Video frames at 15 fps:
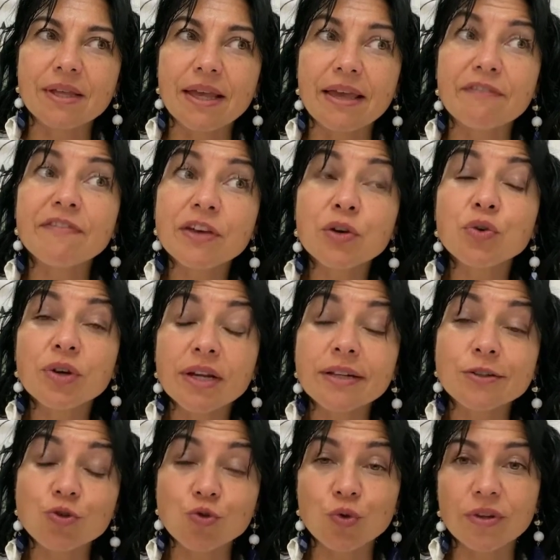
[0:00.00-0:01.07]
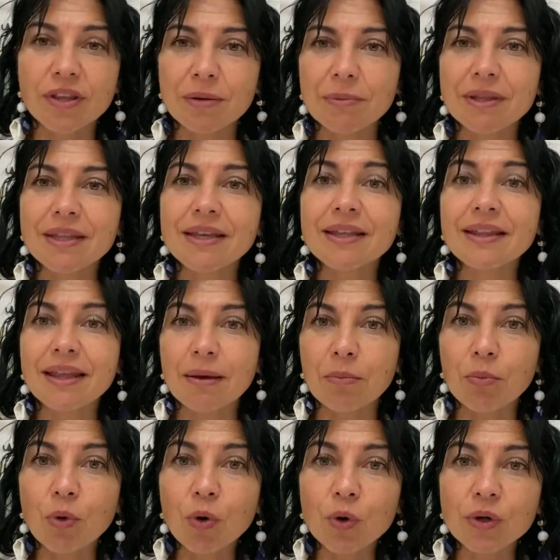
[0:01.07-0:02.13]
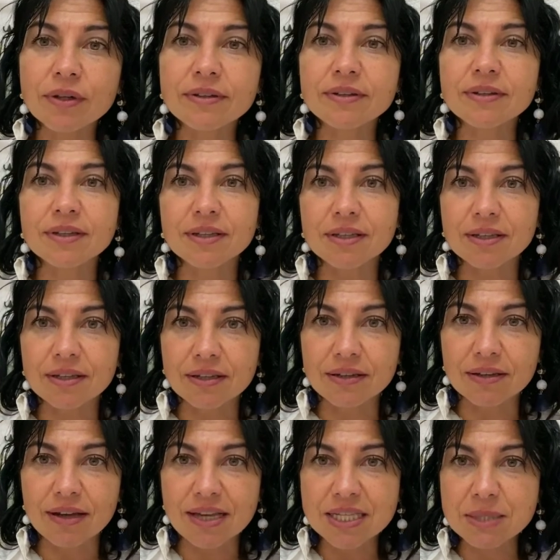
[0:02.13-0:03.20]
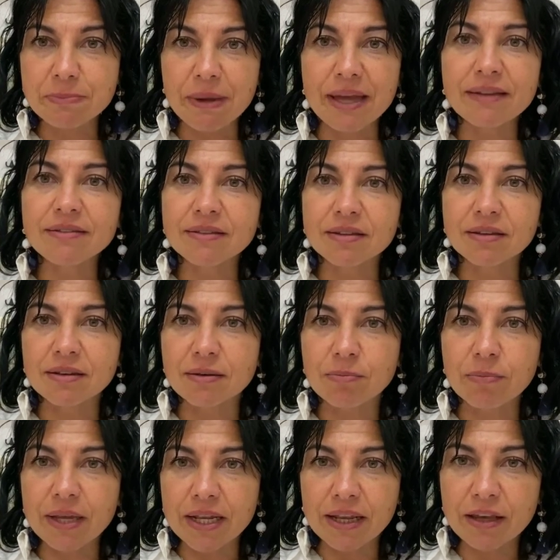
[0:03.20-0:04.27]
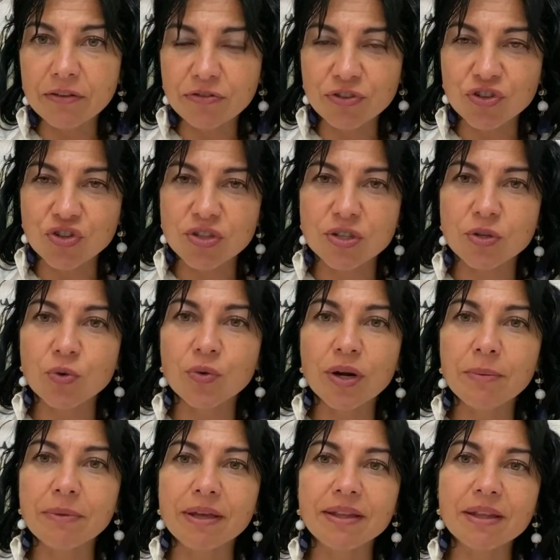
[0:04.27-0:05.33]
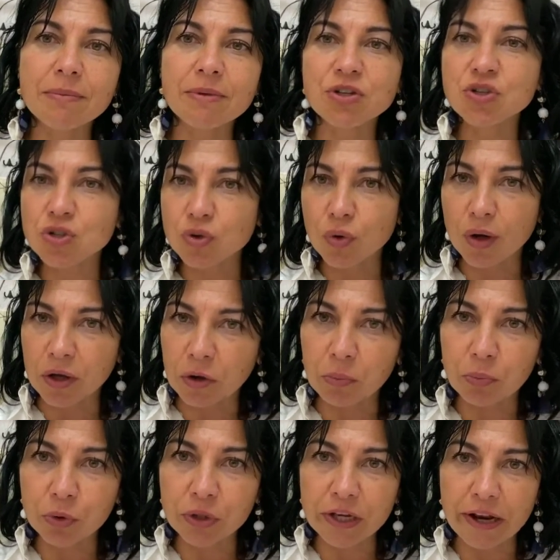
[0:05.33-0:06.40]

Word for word: è vero che il digiuno intermittente ha molti eh, aspetti benefici sicuramente, ma ci sono anche un po' di